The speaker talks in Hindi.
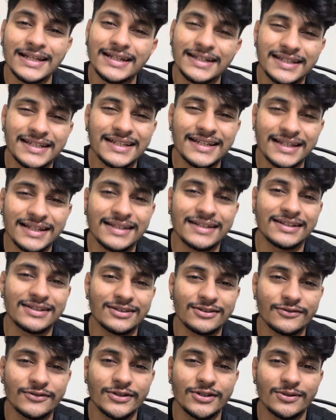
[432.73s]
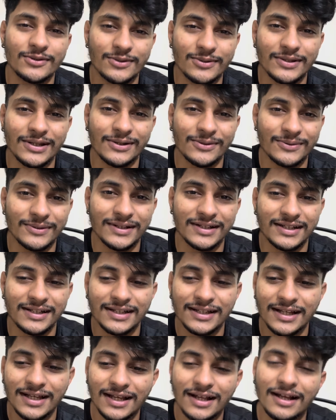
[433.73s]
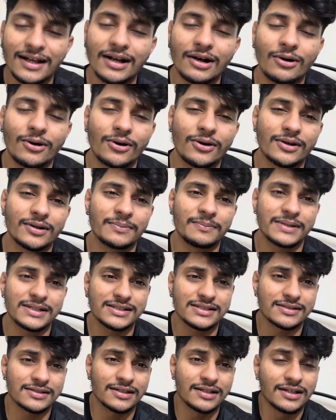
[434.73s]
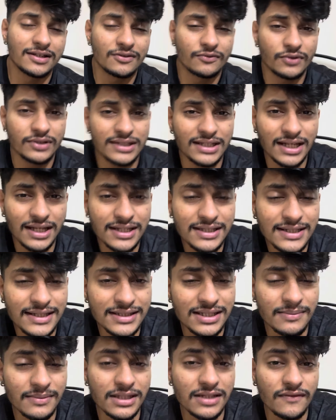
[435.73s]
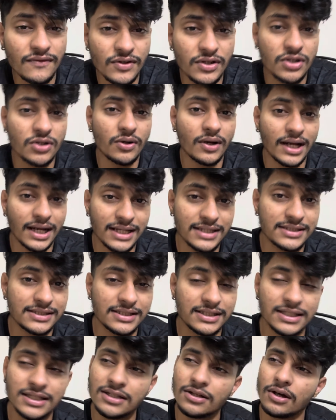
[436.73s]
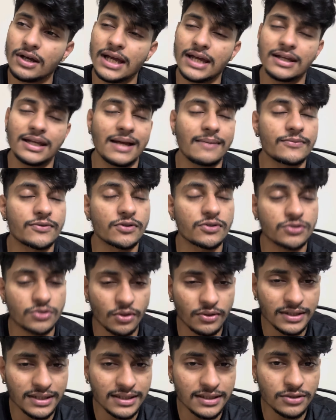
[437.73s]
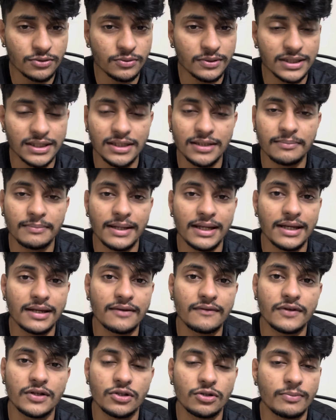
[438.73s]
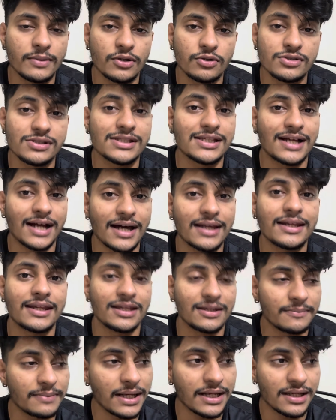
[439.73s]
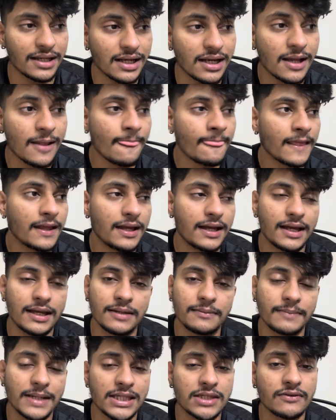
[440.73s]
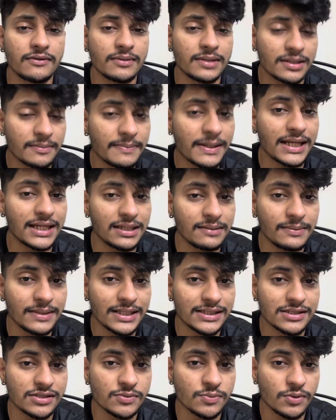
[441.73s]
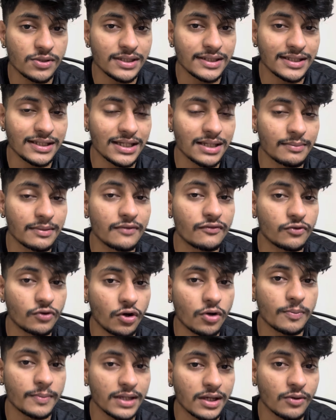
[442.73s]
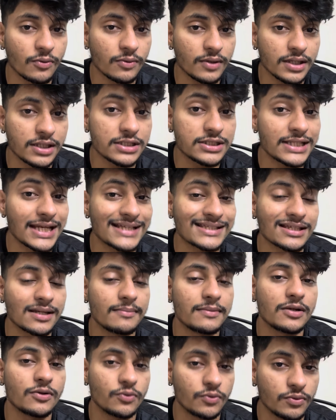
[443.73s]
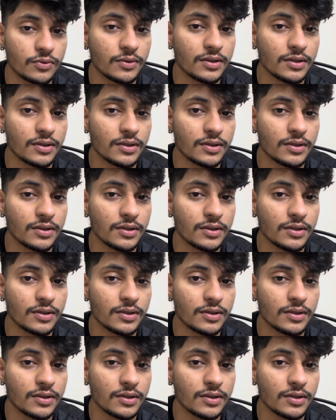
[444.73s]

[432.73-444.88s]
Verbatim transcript: ठीक है लेकिन वीडियो भी बनाऊँगा और बस वो यार ये थी मेरी वीडियो आज की एंड आई एम सो सॉरी क्योंकि मैं वीडियो में कुछ दिखा नहीं पाया एंड बैदी मैंने पहले भी एक चीज़ बोली थी कि मैं ब्लॉग बनाऊंगा जैसा मैं हूँ